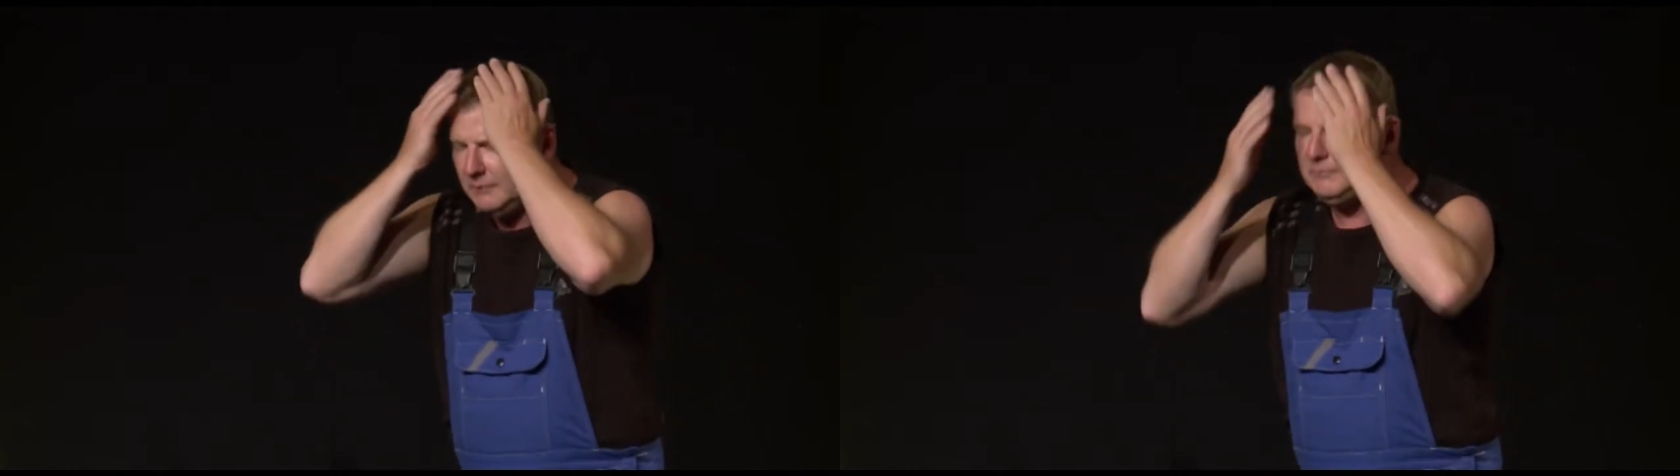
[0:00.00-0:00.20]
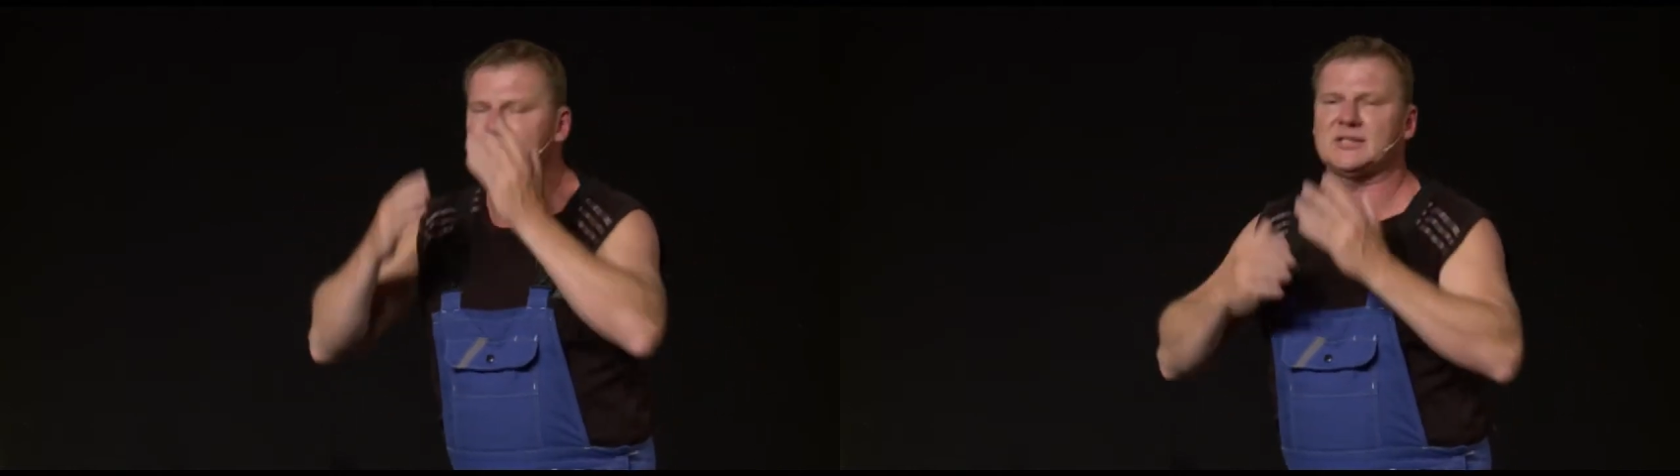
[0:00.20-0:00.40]

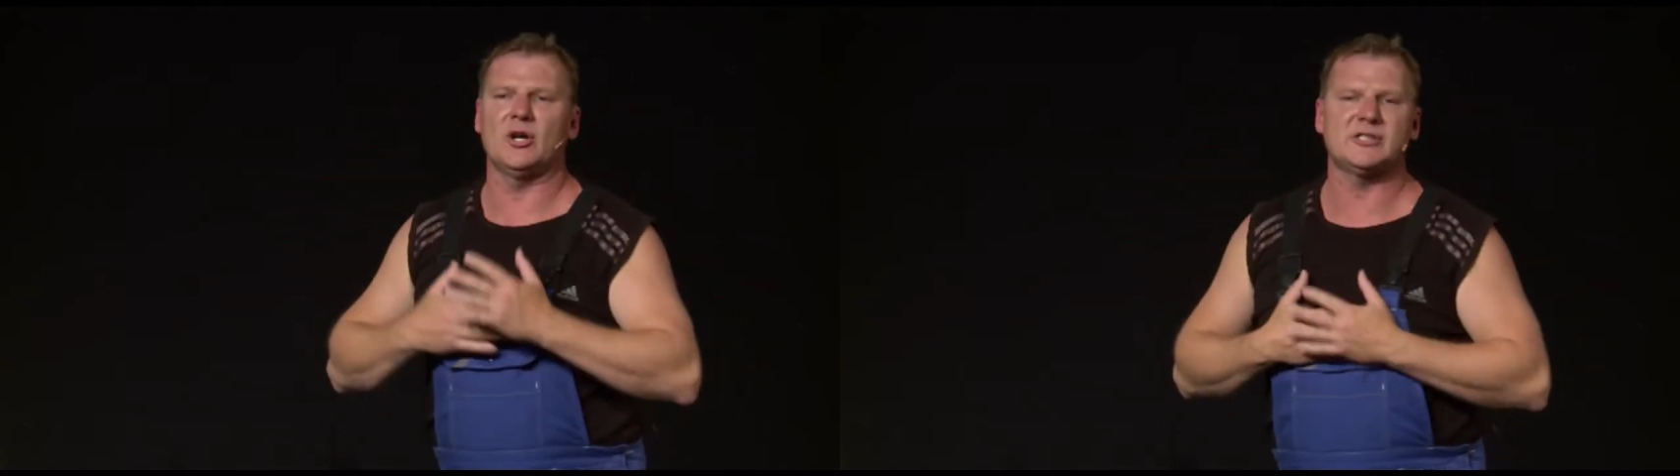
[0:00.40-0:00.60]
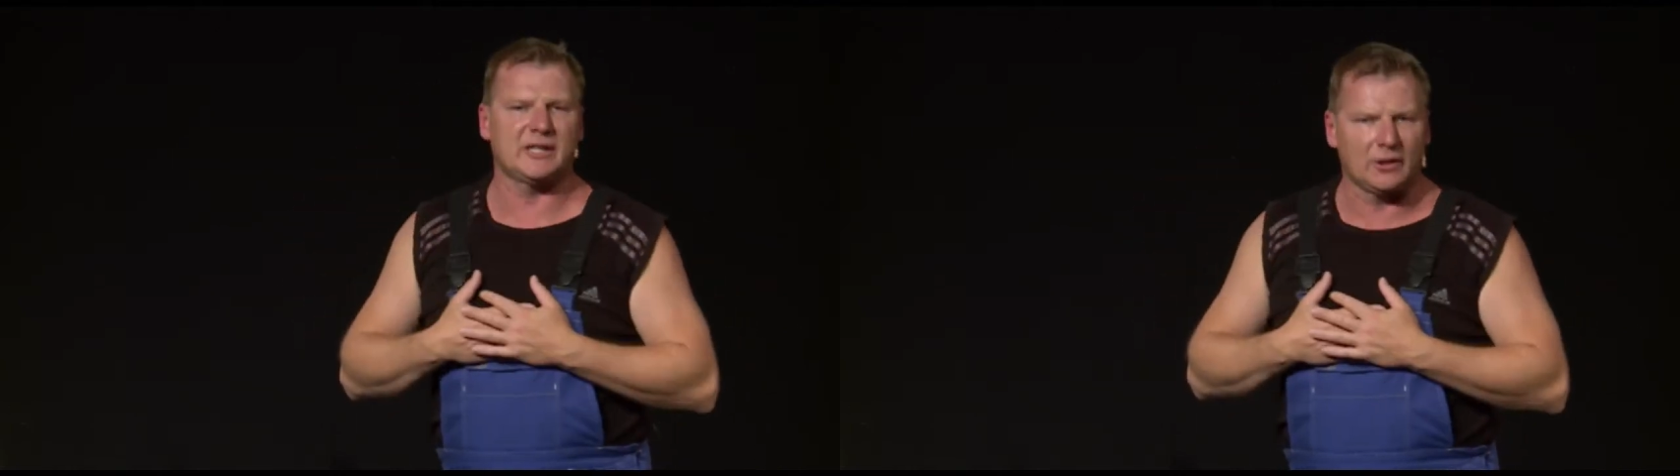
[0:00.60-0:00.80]
Mir ist
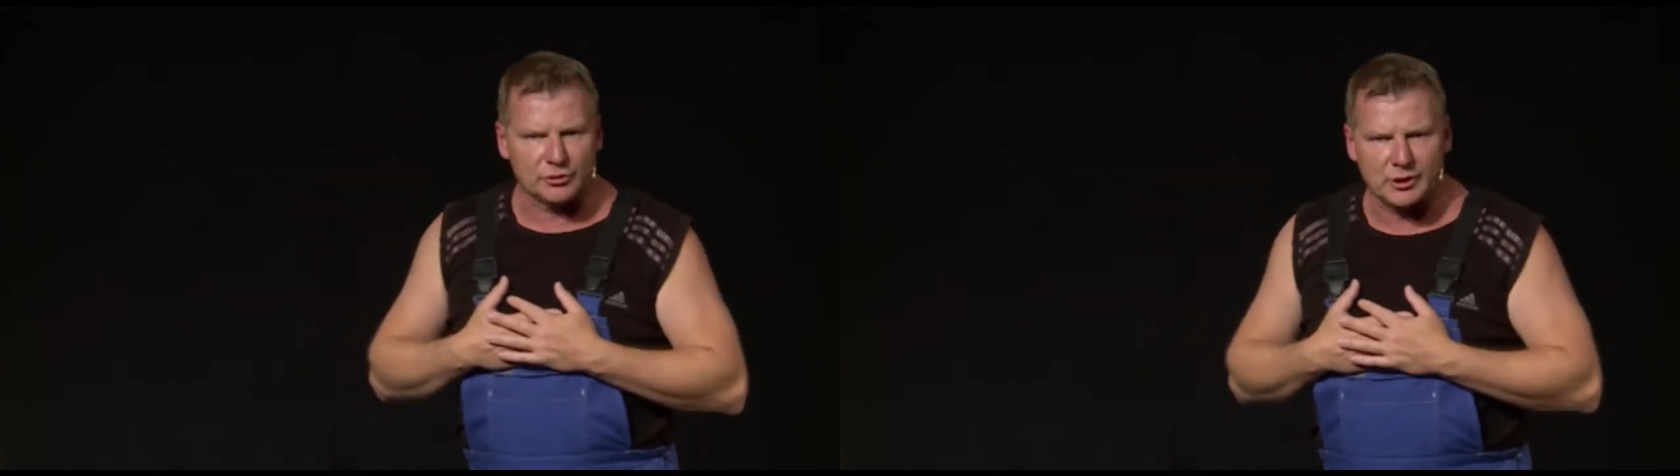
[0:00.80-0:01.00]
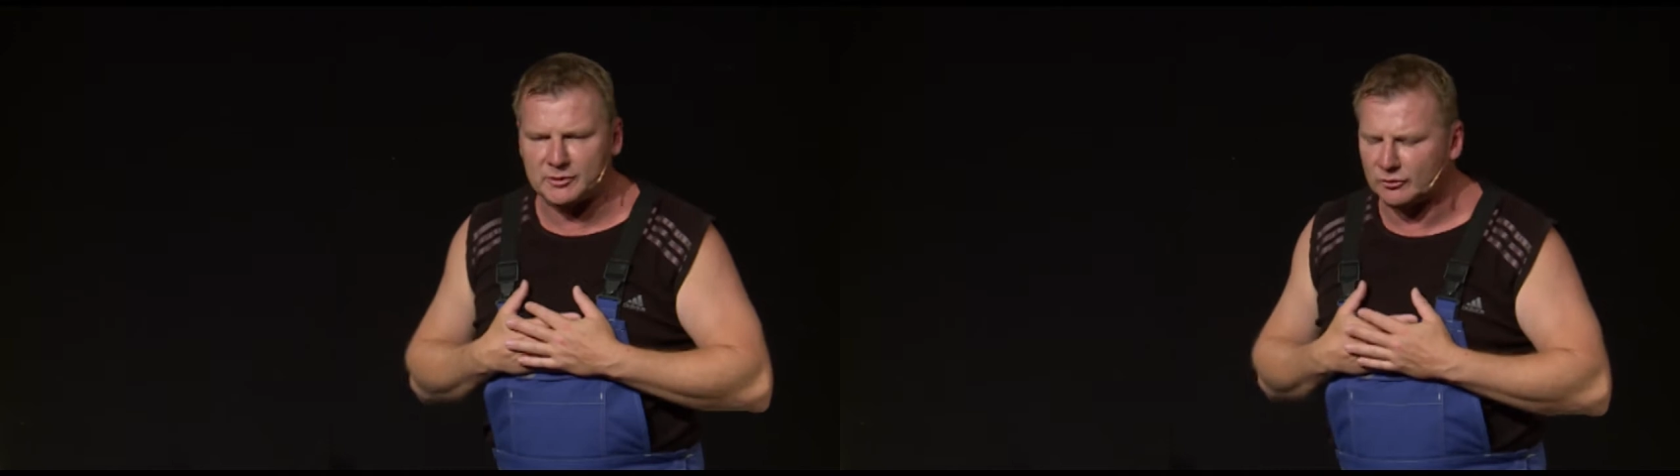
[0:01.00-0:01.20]

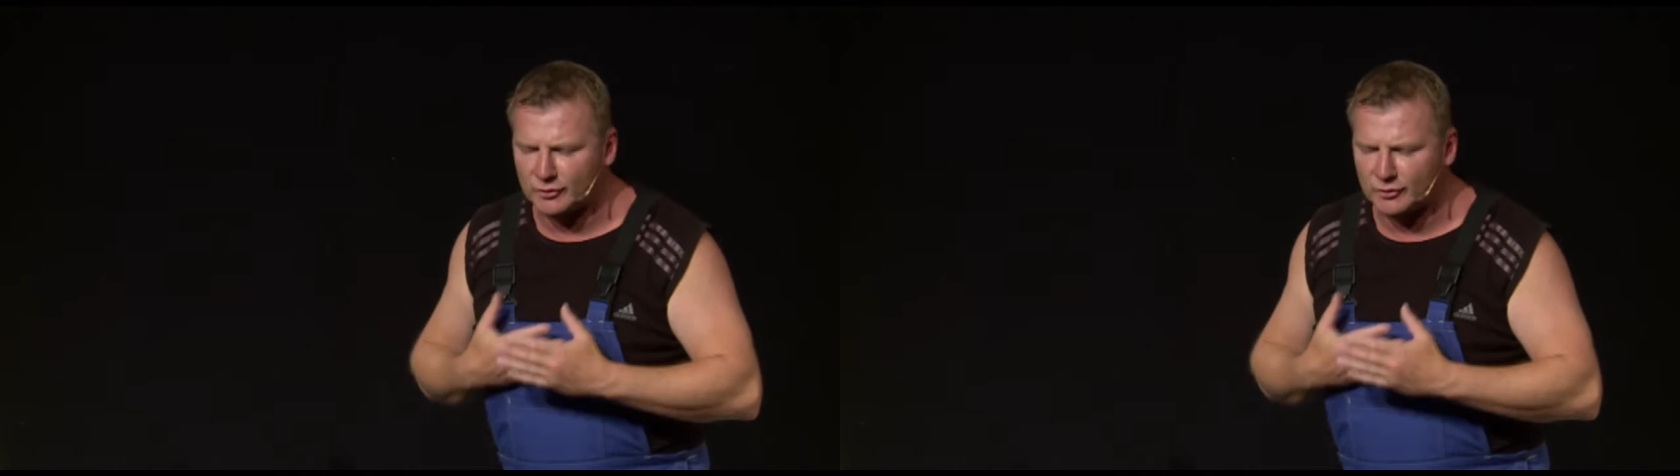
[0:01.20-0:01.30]
ausgerutscht. Ich habe gesagt,